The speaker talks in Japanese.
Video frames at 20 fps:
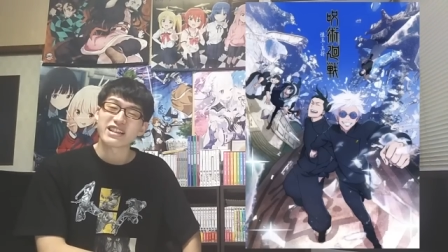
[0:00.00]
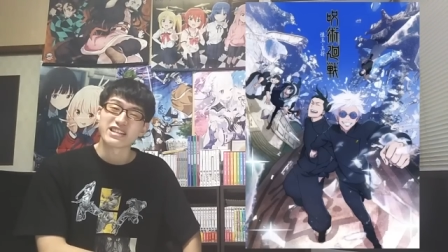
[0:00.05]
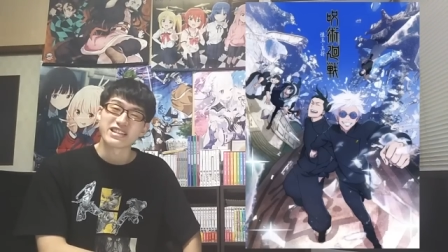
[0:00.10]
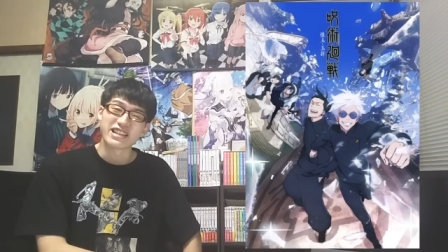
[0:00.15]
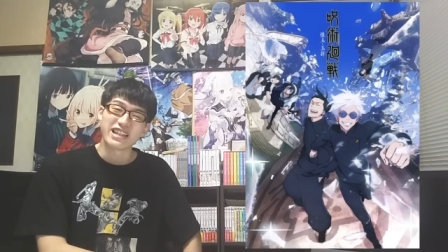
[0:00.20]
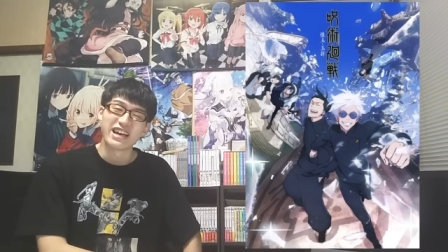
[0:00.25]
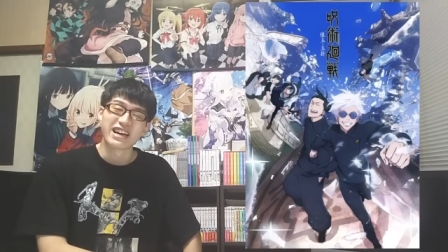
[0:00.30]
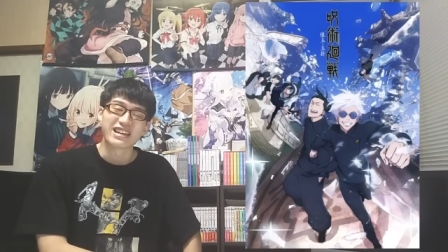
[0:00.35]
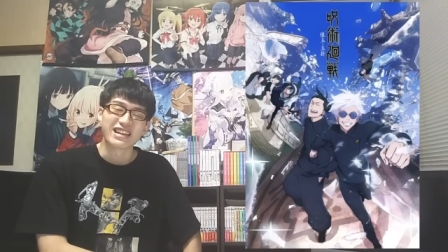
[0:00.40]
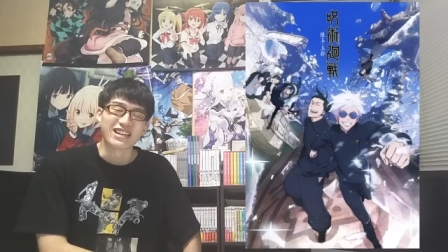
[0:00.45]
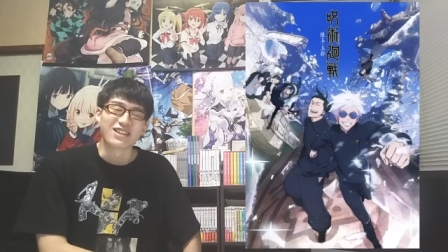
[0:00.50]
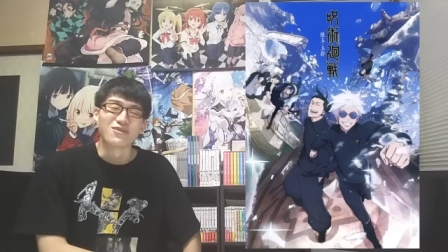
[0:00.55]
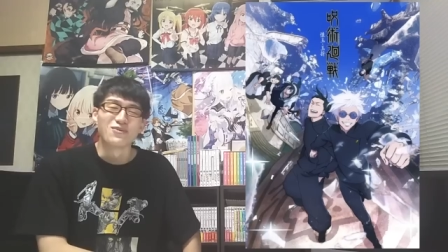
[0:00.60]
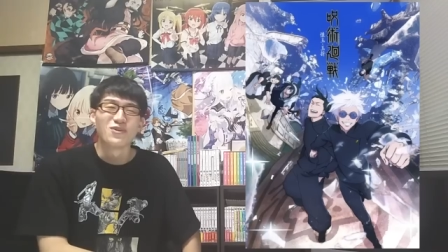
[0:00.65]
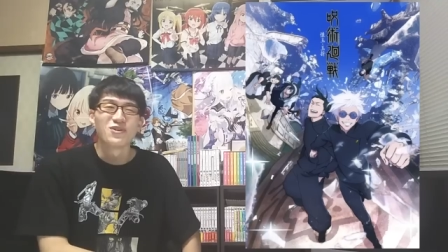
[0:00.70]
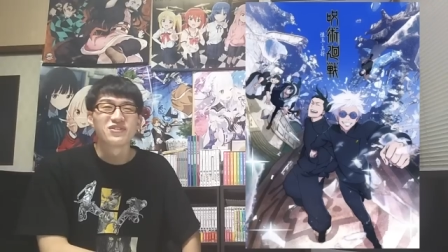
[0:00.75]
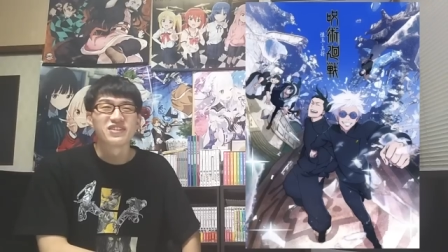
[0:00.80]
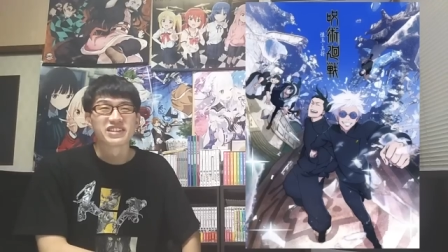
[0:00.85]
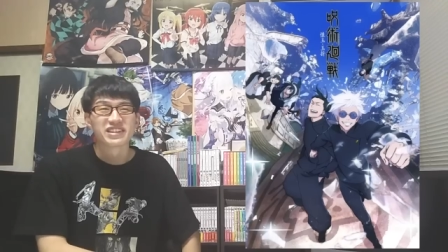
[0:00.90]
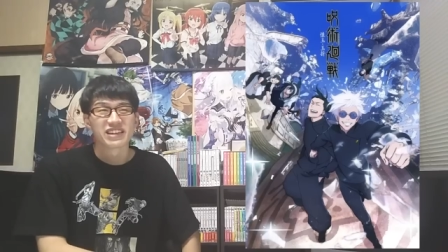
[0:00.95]
れてんじゃないかなと
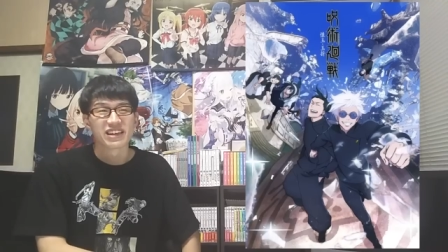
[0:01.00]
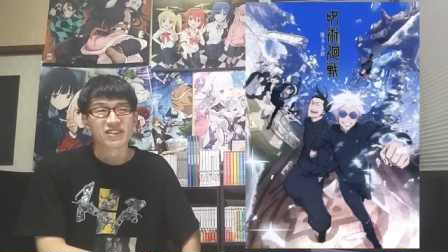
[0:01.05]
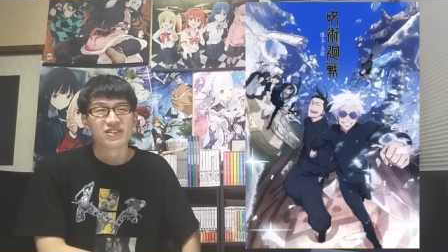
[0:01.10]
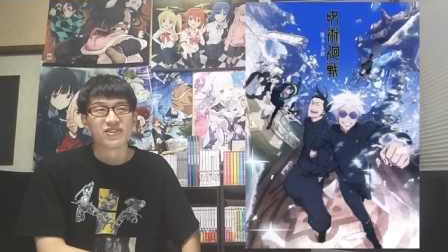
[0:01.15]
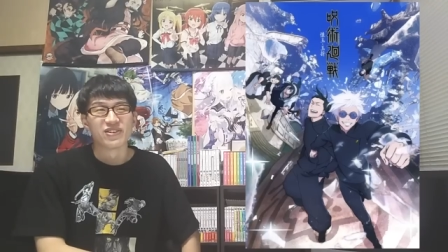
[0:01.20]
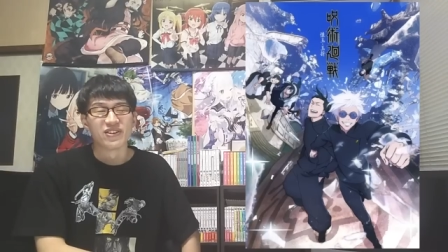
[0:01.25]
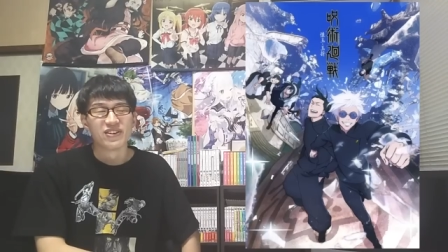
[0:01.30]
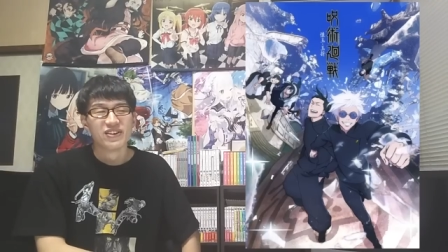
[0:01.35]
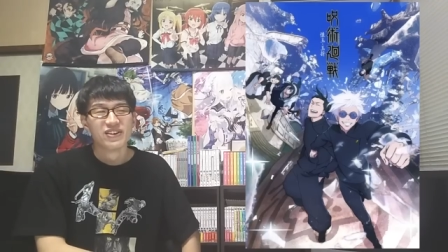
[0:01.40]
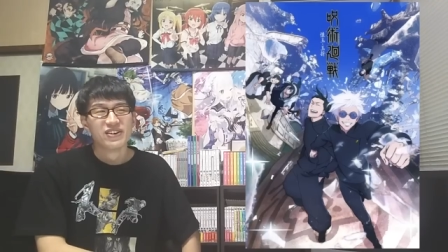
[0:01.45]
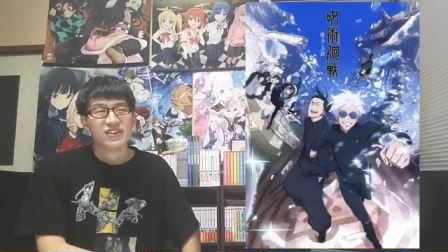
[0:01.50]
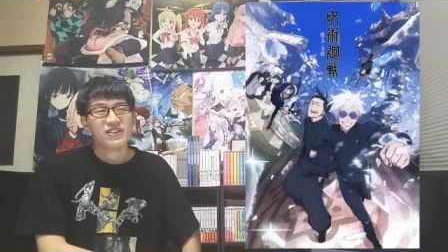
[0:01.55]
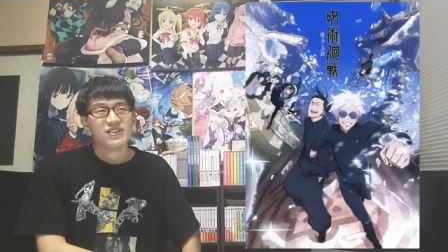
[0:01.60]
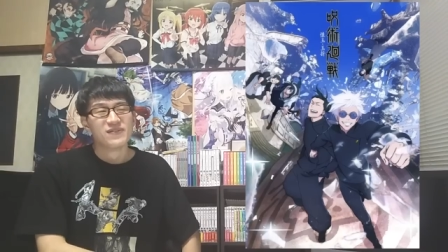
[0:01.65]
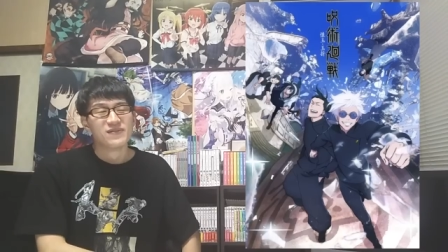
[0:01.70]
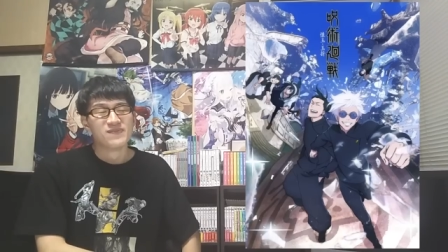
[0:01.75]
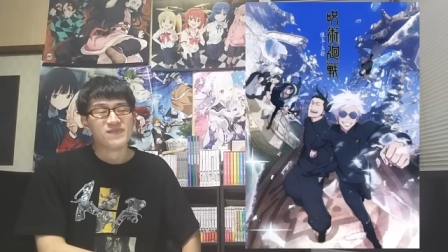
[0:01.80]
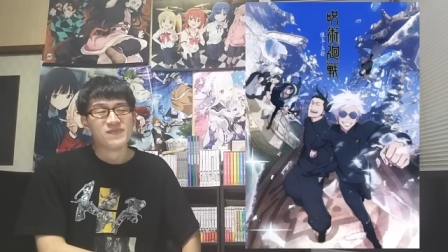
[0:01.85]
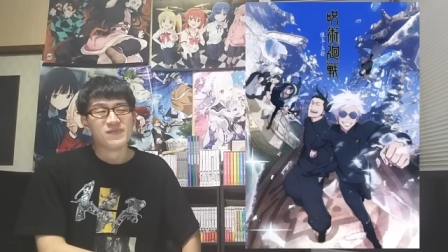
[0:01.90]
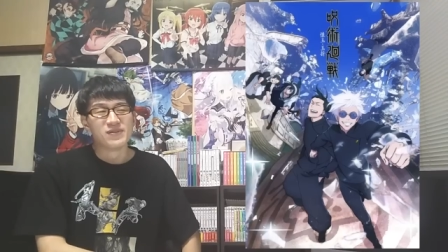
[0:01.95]
思うんですけど、
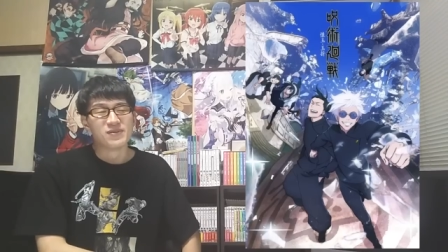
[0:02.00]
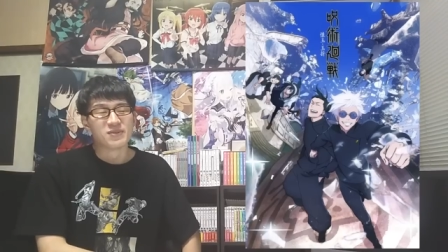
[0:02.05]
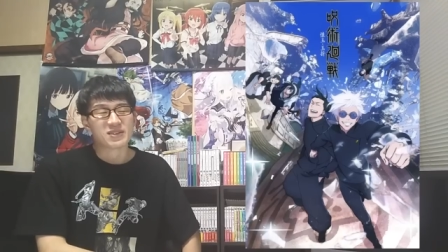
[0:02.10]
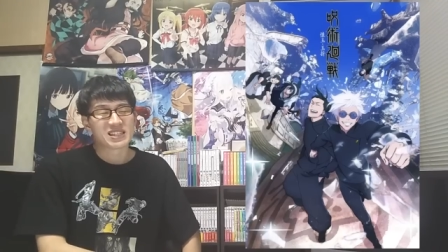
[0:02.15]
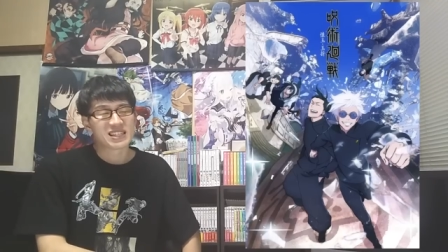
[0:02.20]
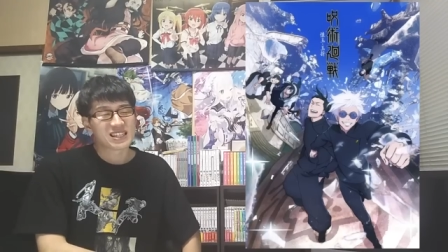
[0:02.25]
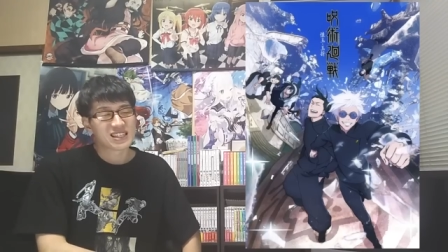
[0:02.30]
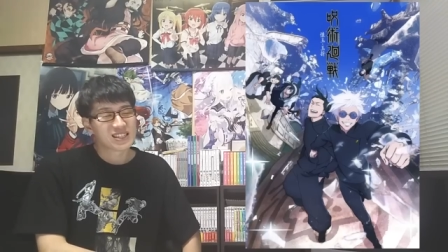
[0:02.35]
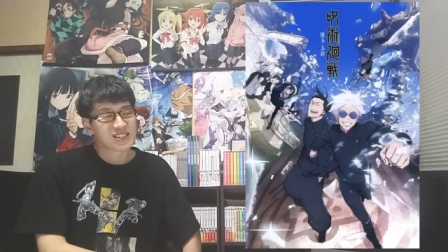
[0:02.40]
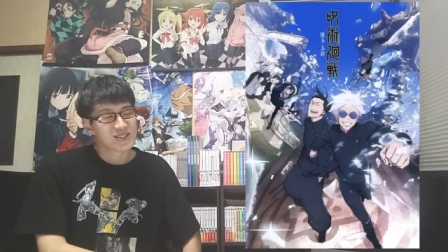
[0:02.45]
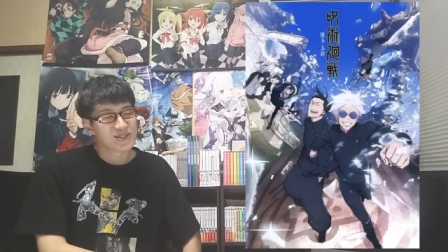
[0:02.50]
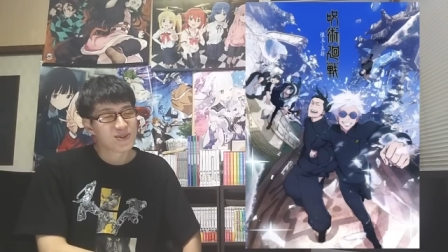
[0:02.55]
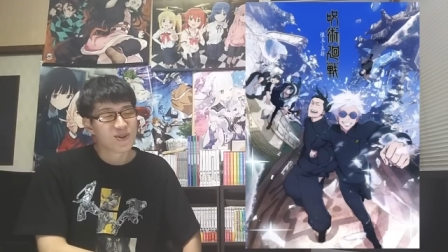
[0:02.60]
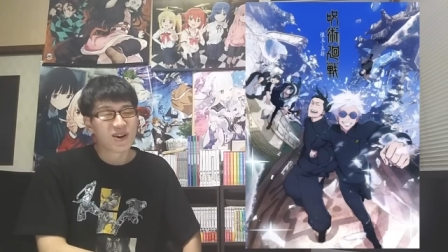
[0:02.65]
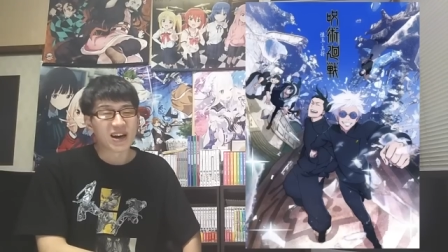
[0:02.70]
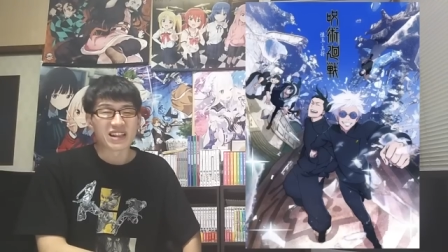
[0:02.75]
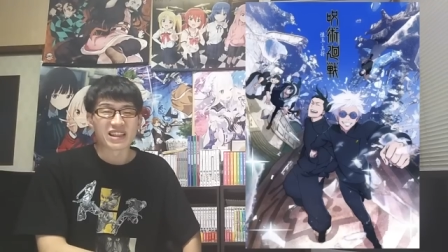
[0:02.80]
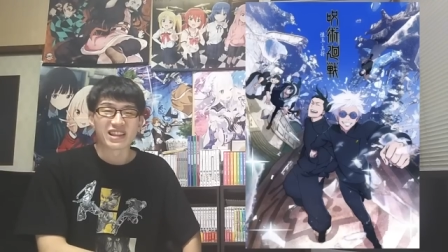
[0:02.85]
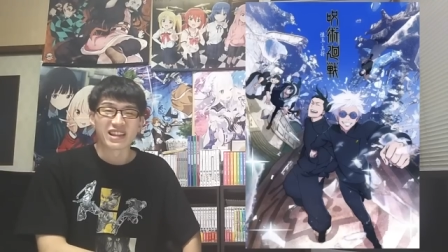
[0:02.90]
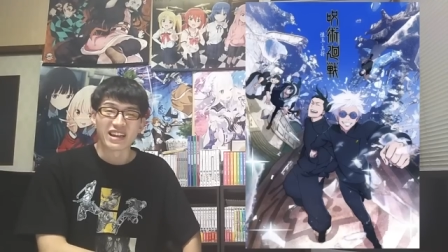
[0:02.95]
うん、まあ、すご
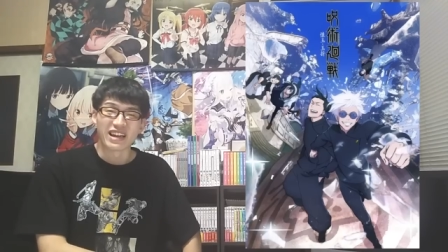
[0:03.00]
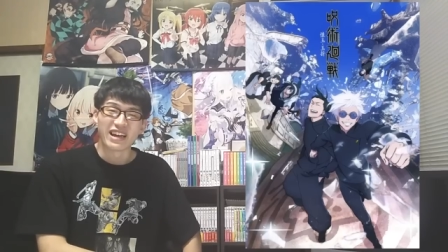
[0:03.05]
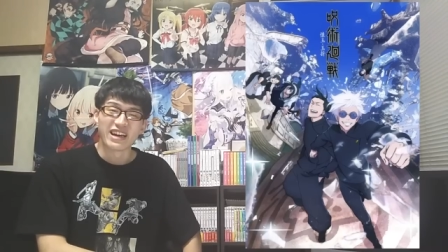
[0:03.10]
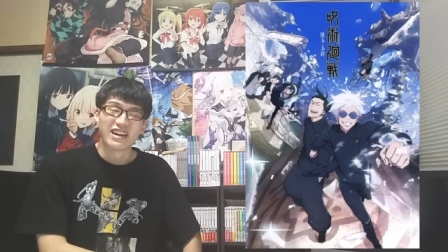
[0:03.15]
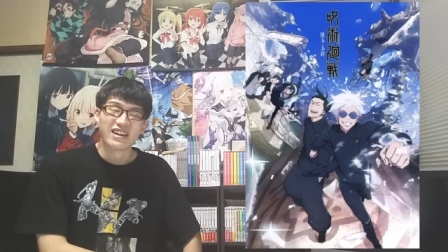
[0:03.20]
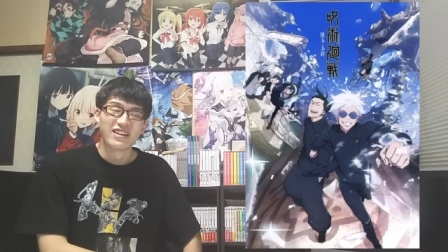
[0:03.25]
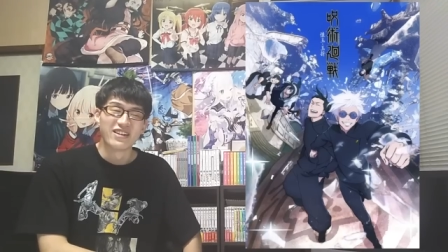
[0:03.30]
かったね。